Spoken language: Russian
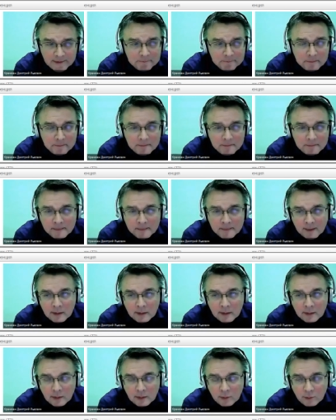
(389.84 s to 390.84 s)

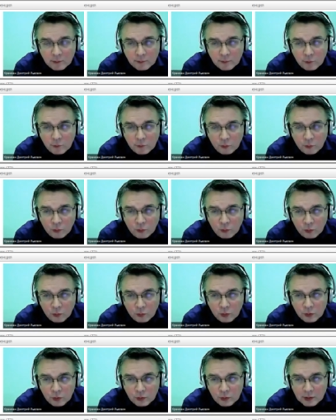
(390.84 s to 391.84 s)
Э,
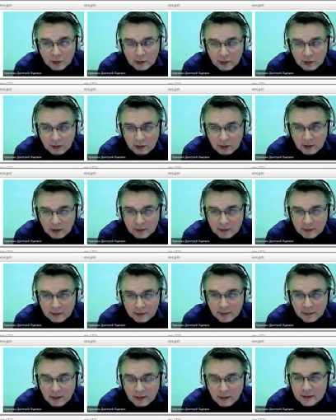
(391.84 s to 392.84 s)
о, как,
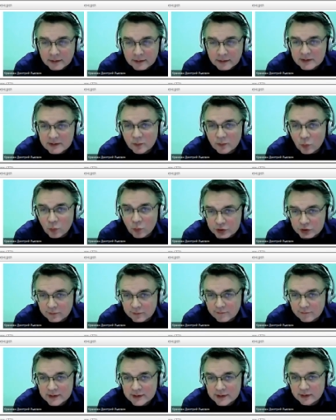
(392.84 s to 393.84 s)
как это возможно в
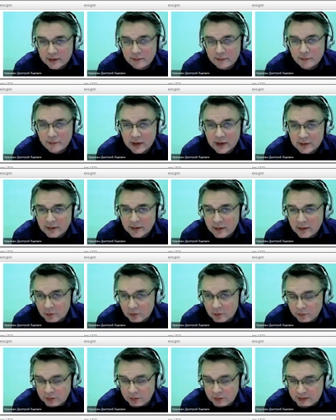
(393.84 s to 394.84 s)
разных проектах, которые мы
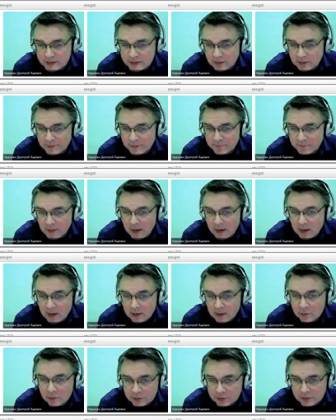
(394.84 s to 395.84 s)
делали. Ну
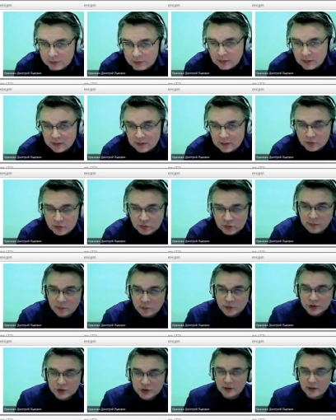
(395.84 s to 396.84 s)
вот э, для того, чтобы
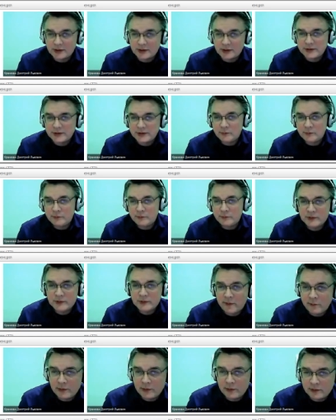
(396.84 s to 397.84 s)
немножечко хотя бы нам с
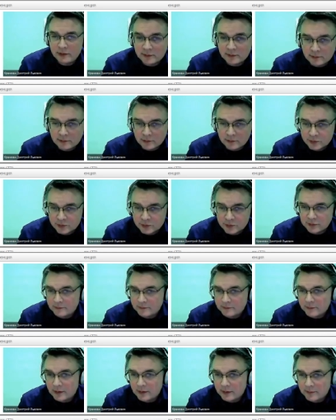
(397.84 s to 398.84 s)
вами тоже,
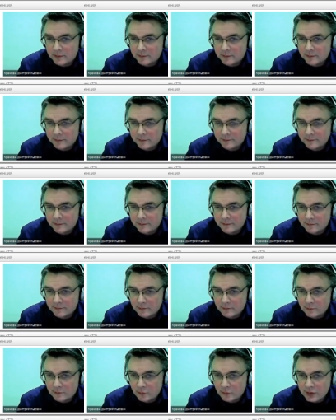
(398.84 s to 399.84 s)
да,
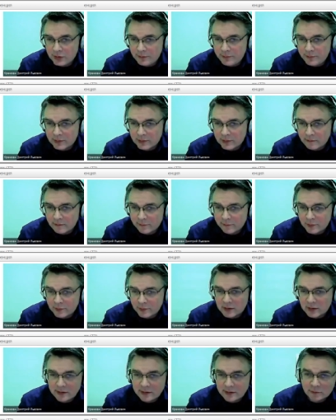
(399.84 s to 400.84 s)
мы не первый вебинар, да,
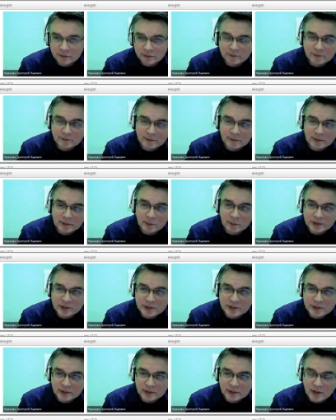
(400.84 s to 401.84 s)
вот в рамках Территории
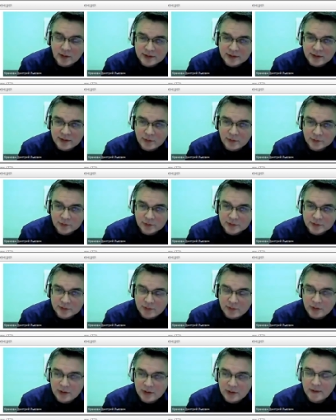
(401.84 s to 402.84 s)
Академии, но тем не
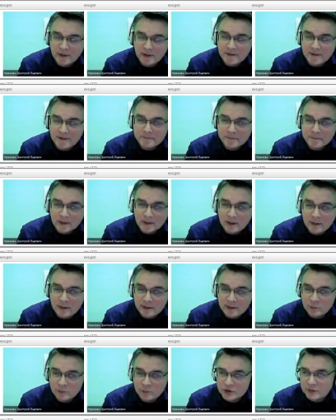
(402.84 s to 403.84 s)
менее э,
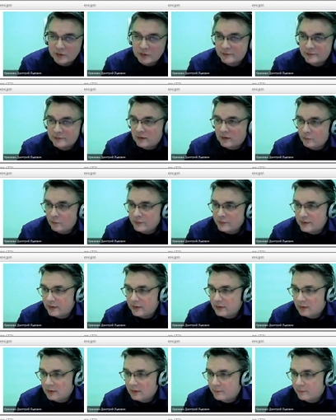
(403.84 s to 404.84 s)
немножечко познакомиться, я,